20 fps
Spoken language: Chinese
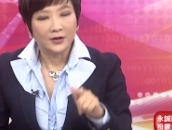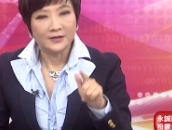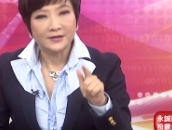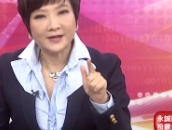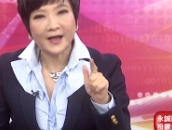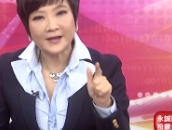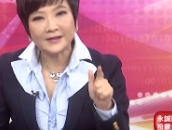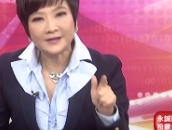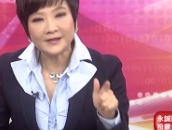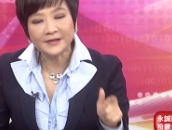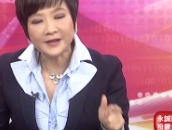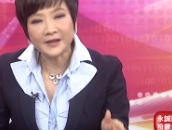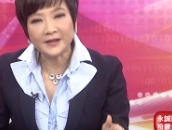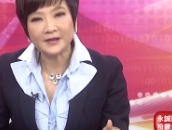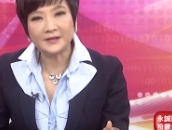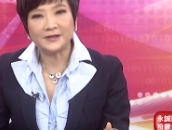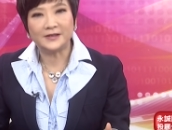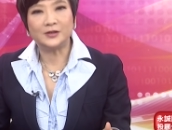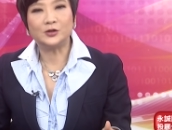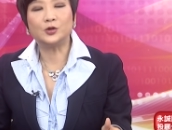在今天
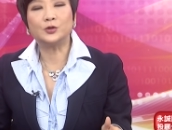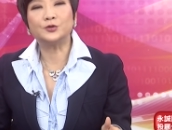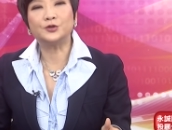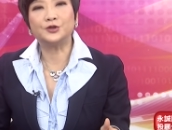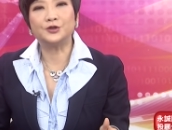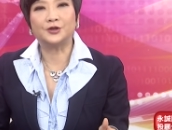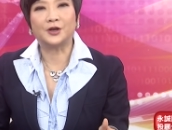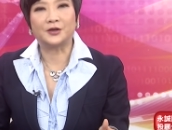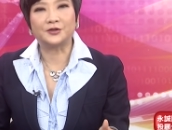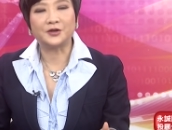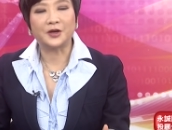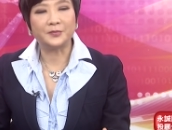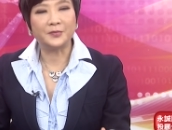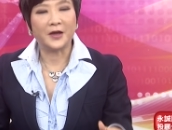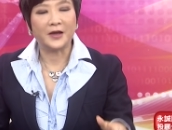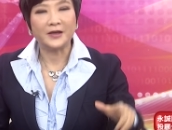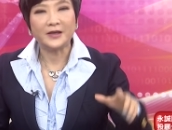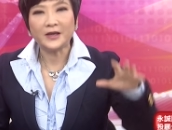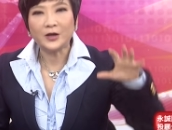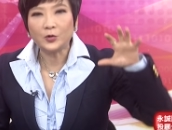的集中市场上
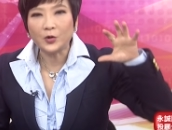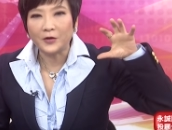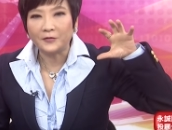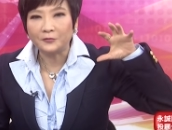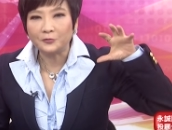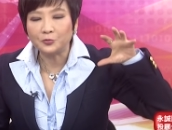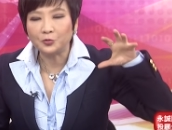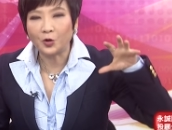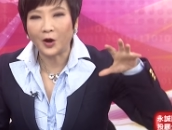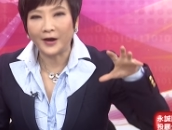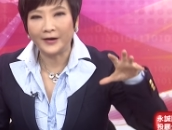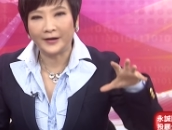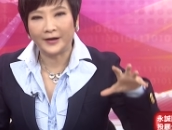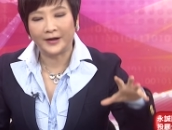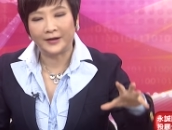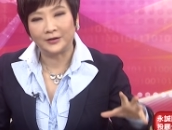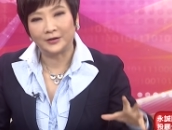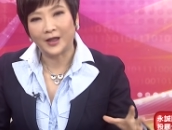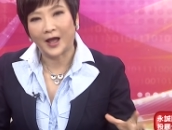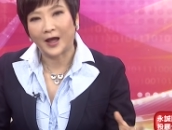面，因为复乖率
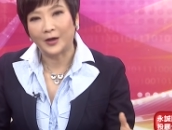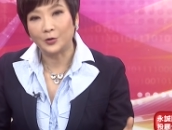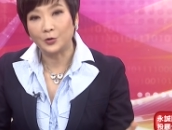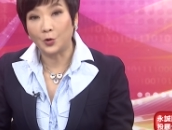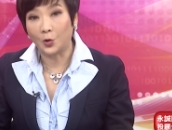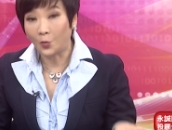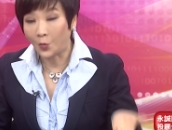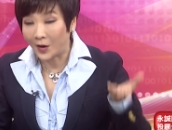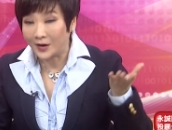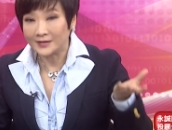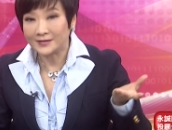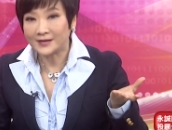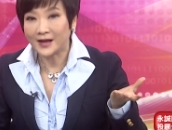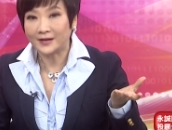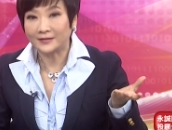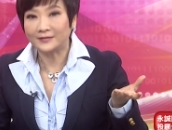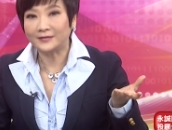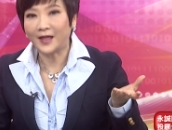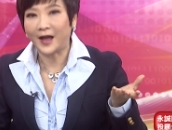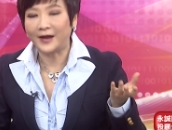很大，有往
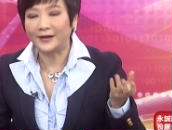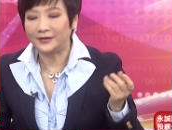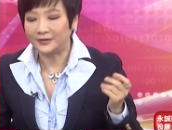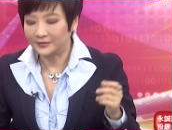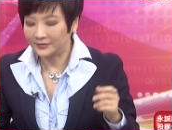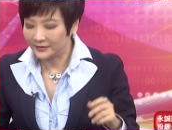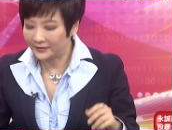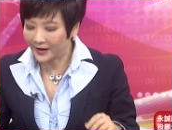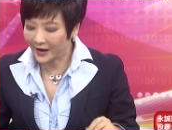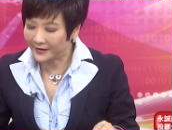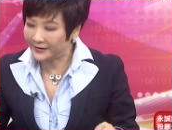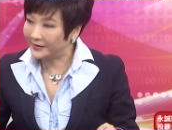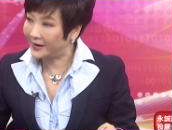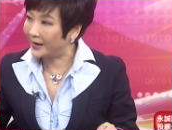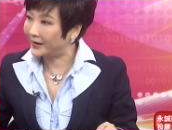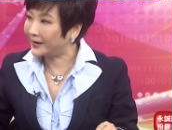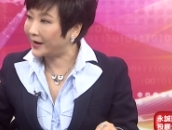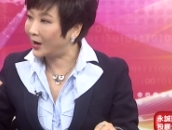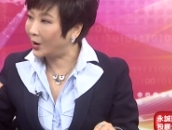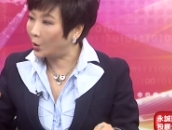上带的。那你
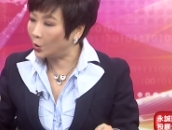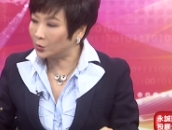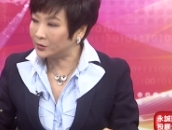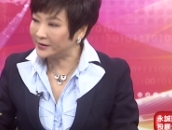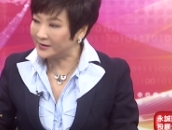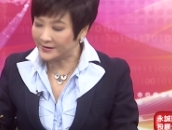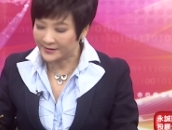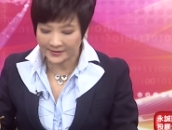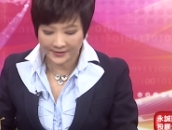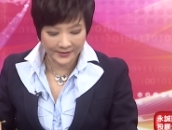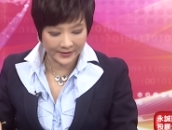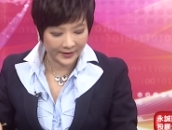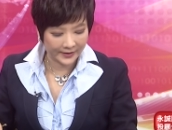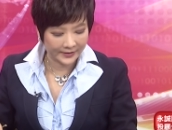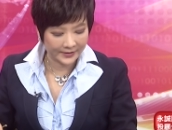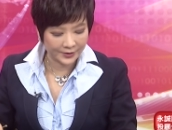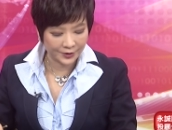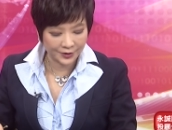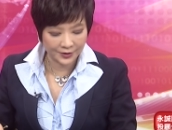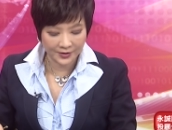来看 OTC 的一
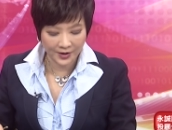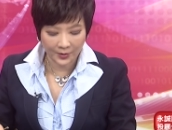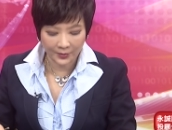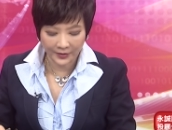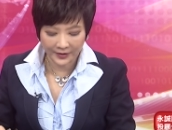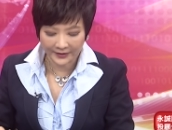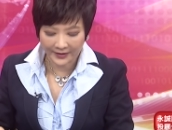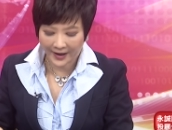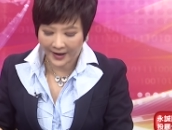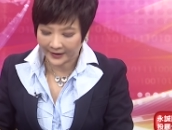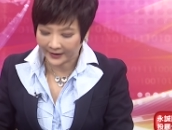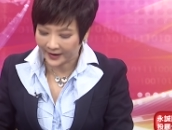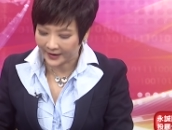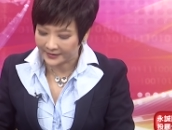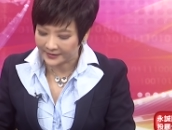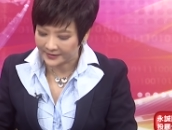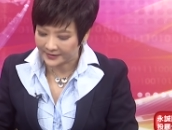个市场，我给大家看一